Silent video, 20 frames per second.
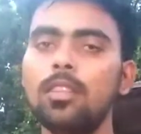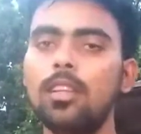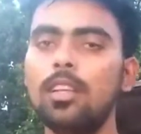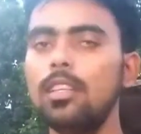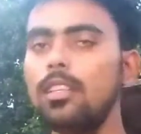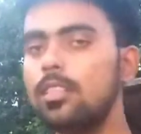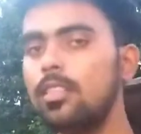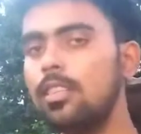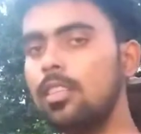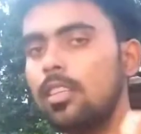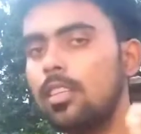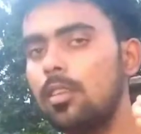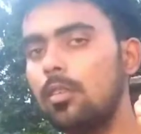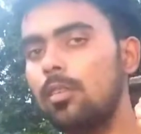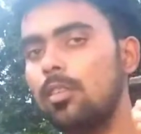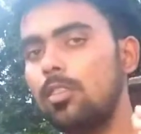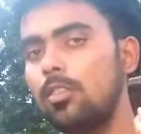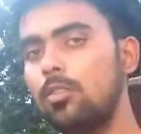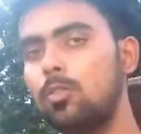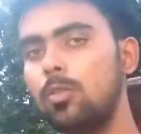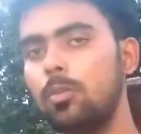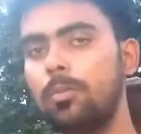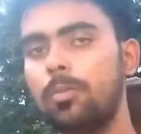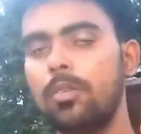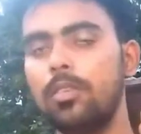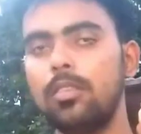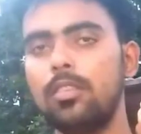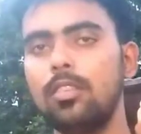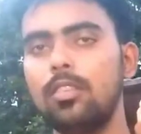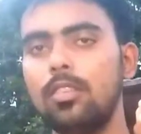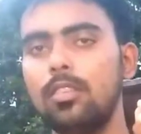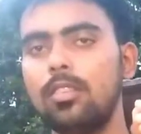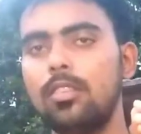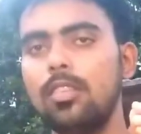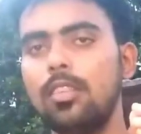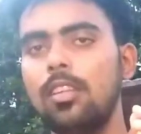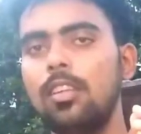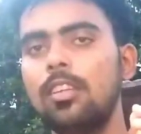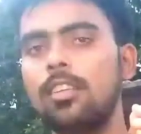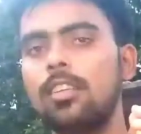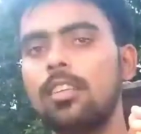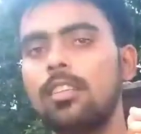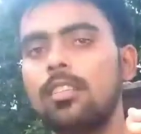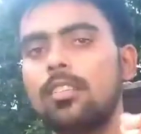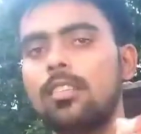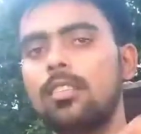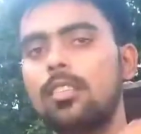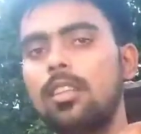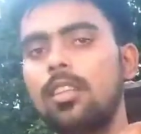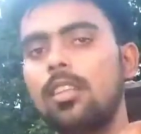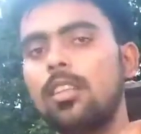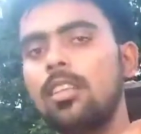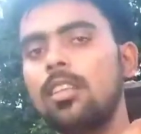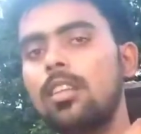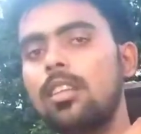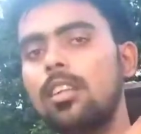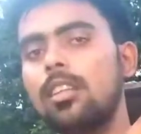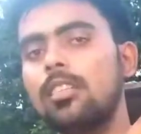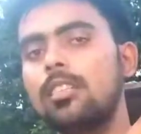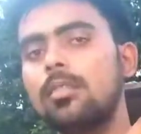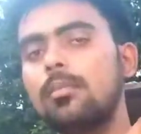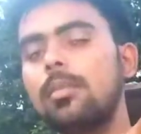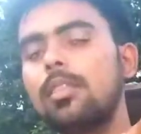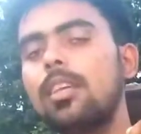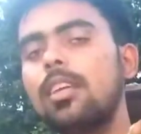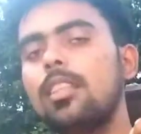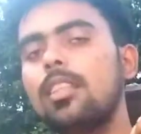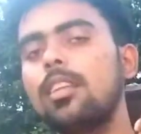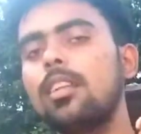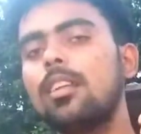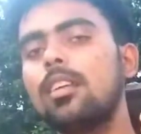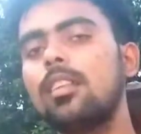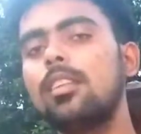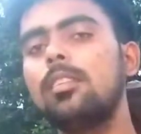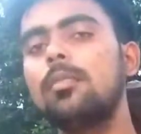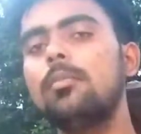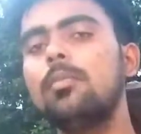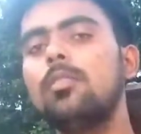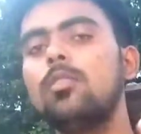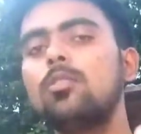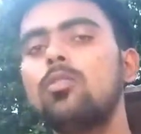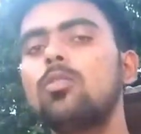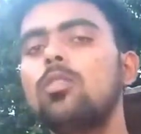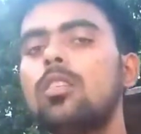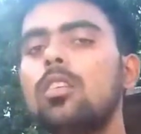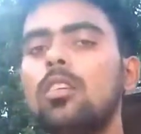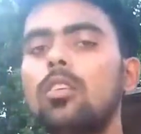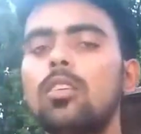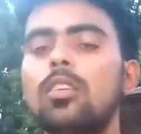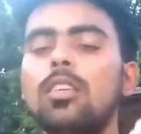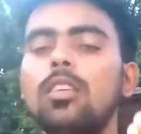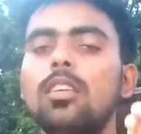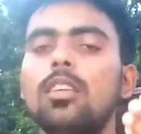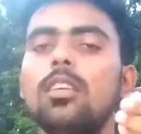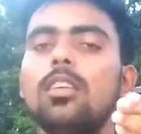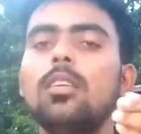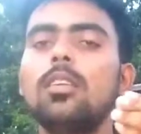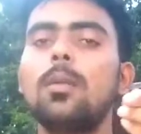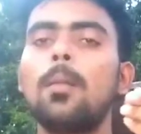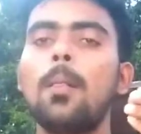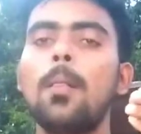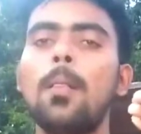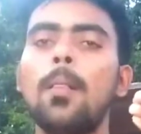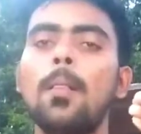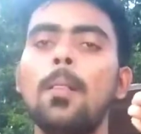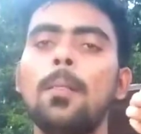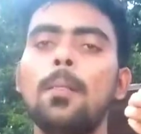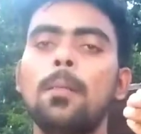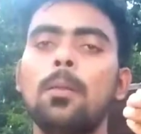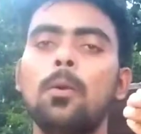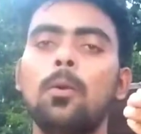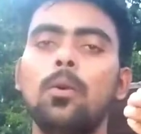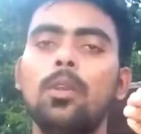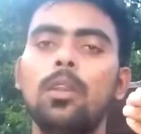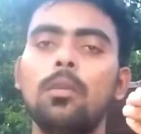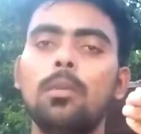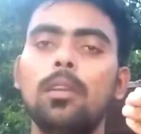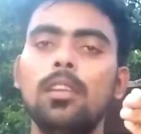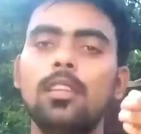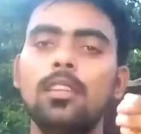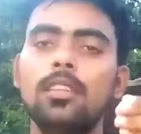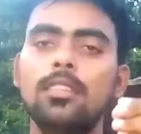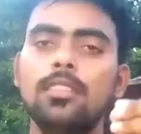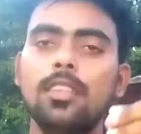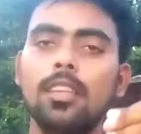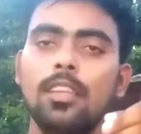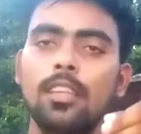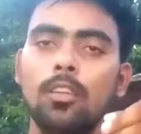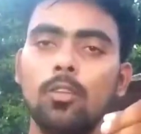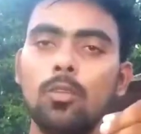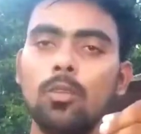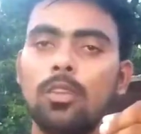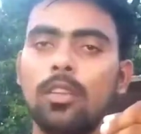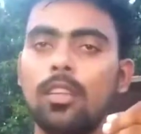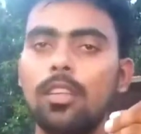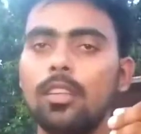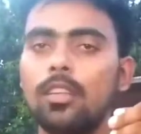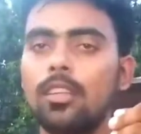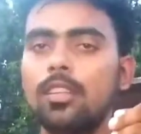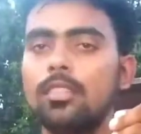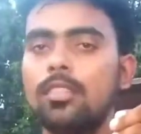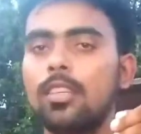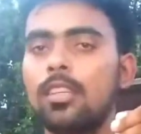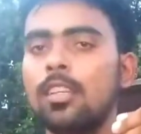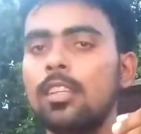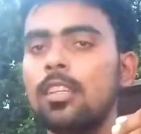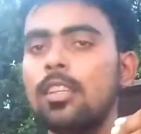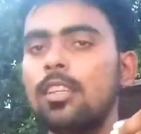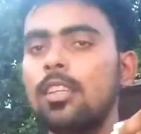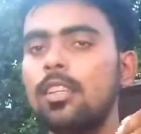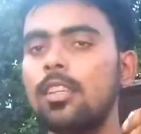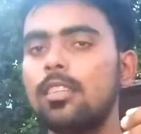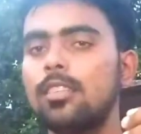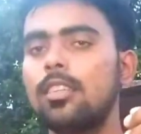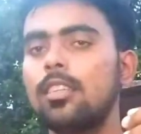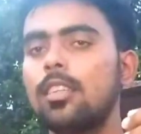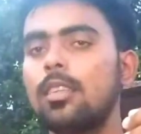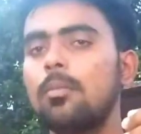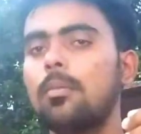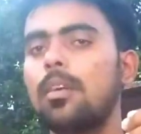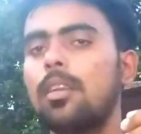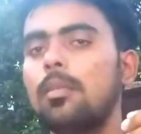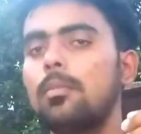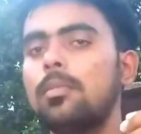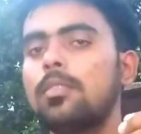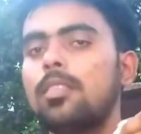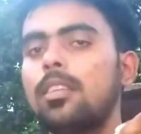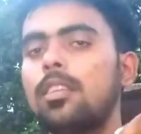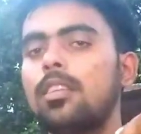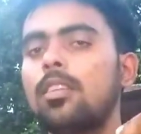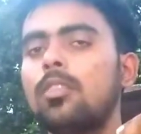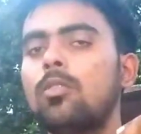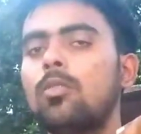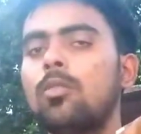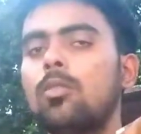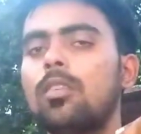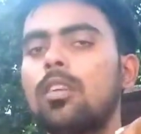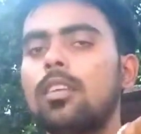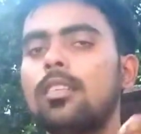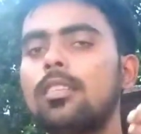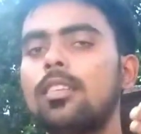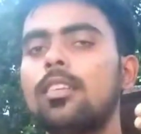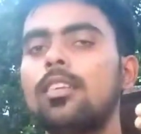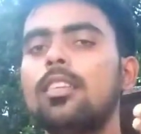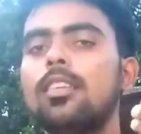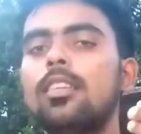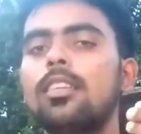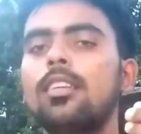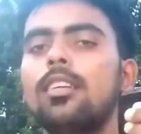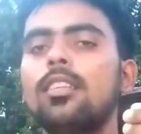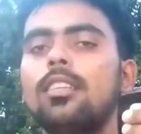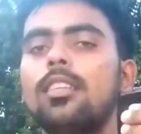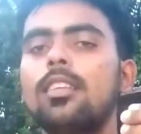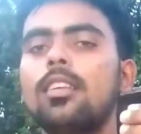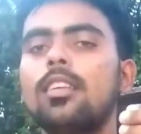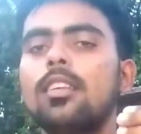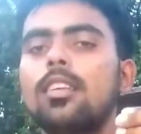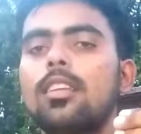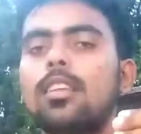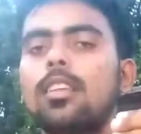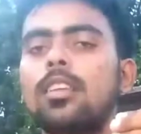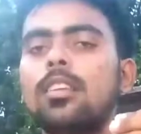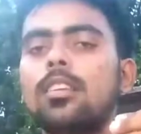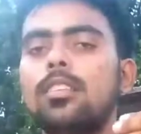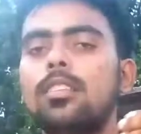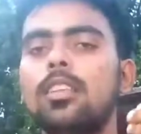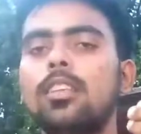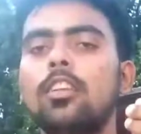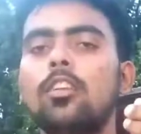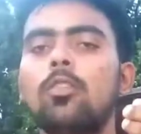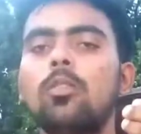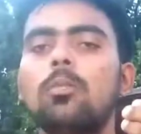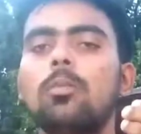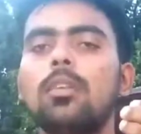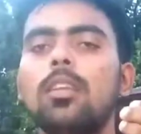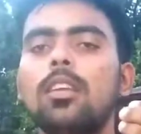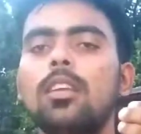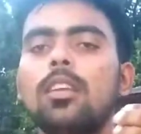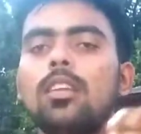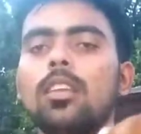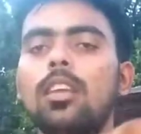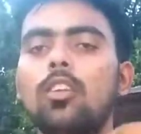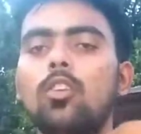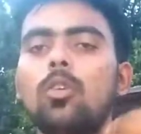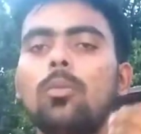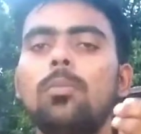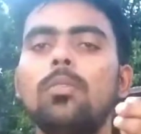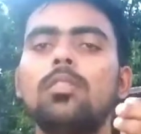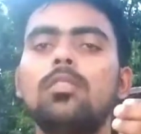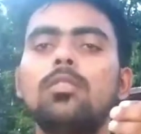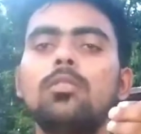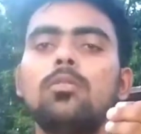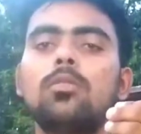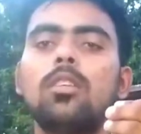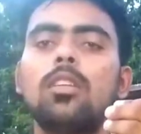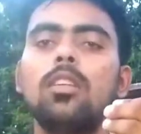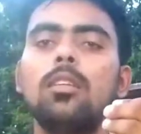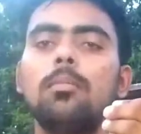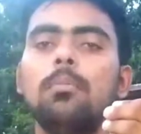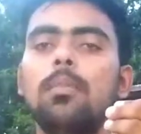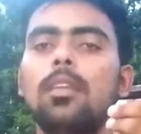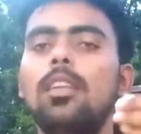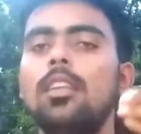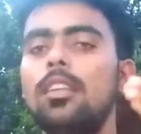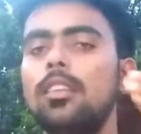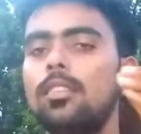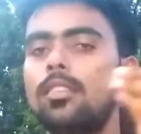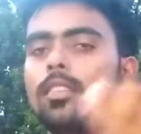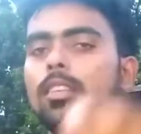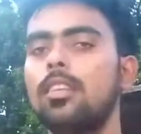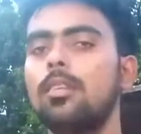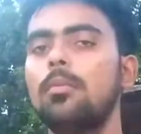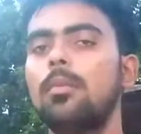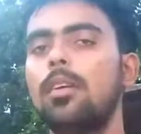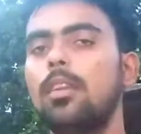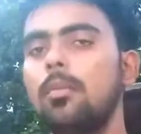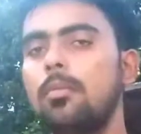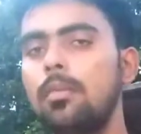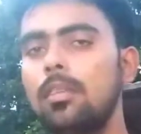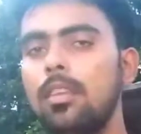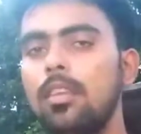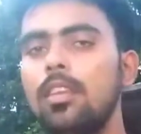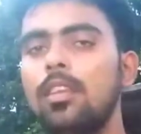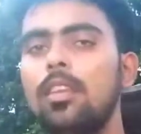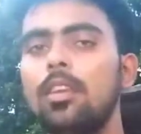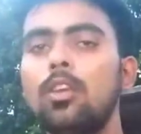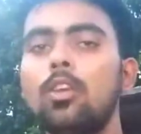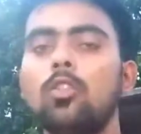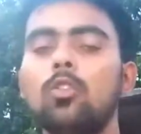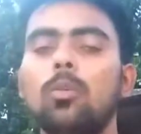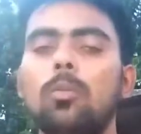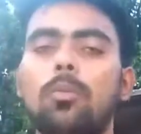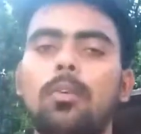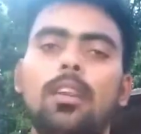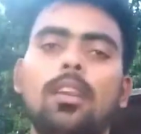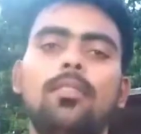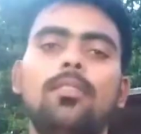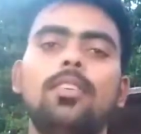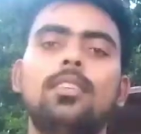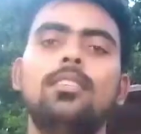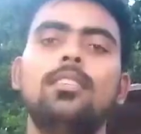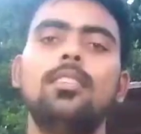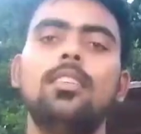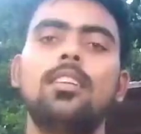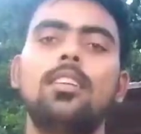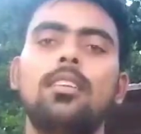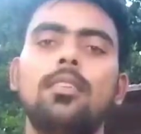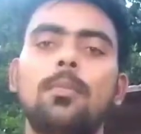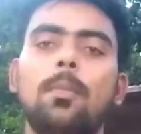कल से केवल यूट्यूब से रिलेटेड लेकिन कल से बता दें कल की वीडियो जो है ये होने वाली है चैनल को क्रिएट चैनल की क्रिएशन के बारे में चैनल को कैसे क्रिएट करते हैं किस चैनल को बनाए क्या टॉपिक्स यूज़ करें मेनली इसी के बारे में तो फटाफट से